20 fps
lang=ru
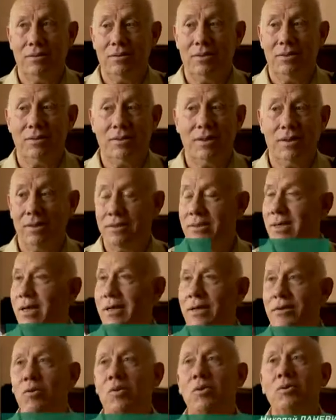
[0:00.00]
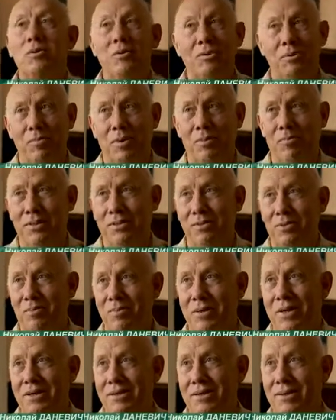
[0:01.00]
здесь колоссальный конкурс при
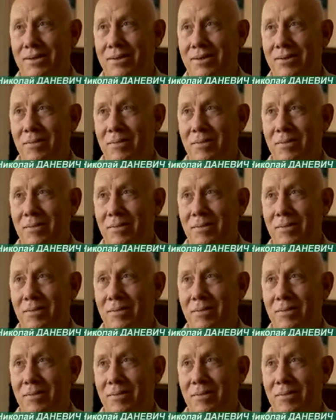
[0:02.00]
поступлении.